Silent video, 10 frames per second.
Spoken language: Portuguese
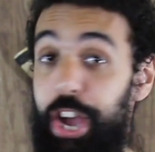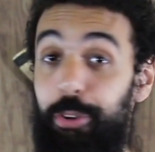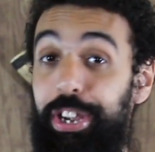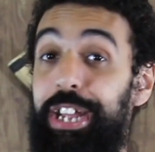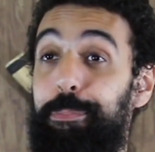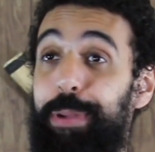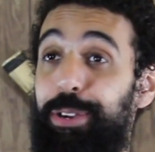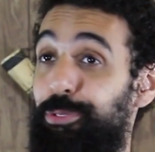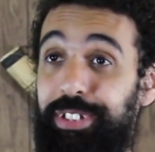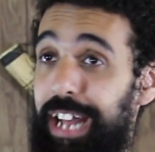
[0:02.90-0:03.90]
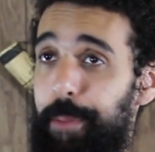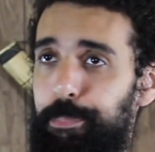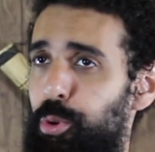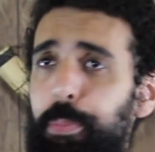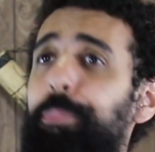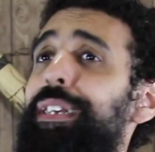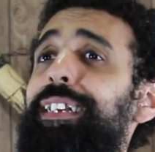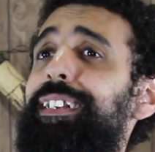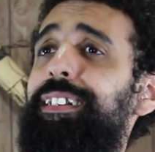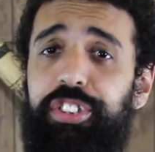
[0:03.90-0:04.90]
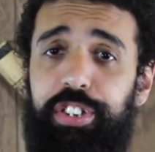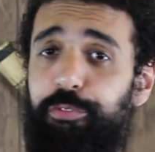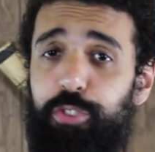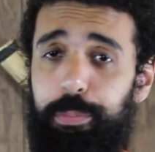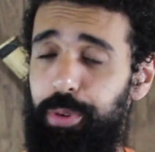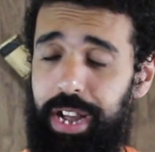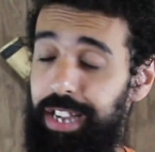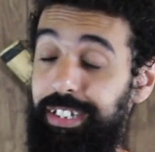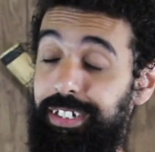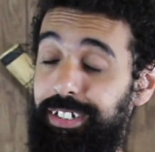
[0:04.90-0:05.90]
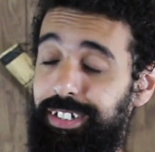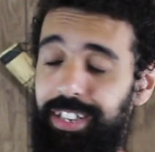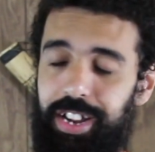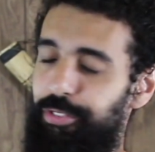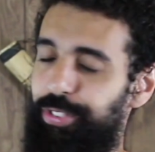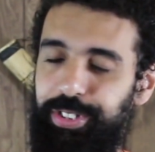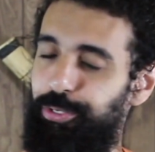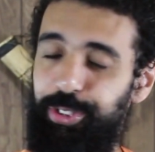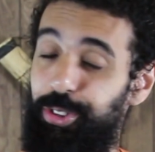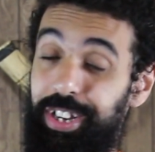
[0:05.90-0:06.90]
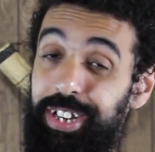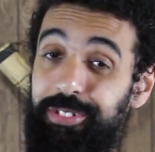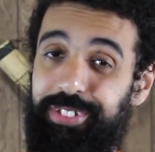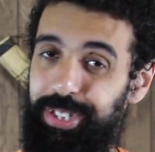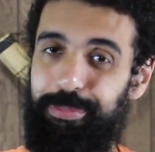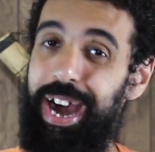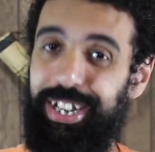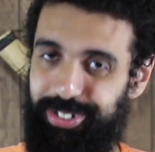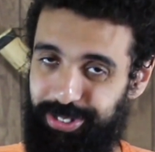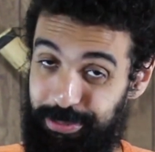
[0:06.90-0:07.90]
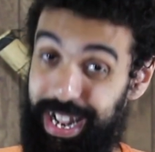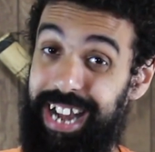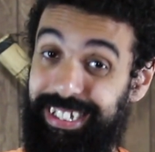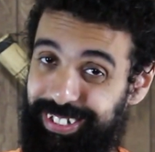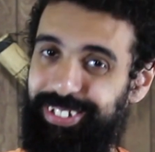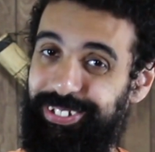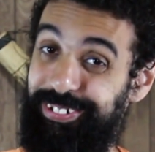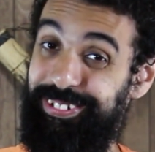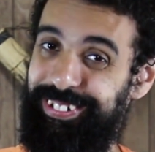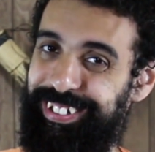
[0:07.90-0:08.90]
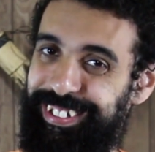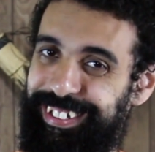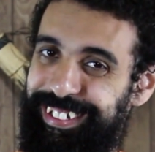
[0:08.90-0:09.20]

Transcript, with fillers: Se alguém perguntar por mim, diz que fui por aí levando o violão debaixo do braço.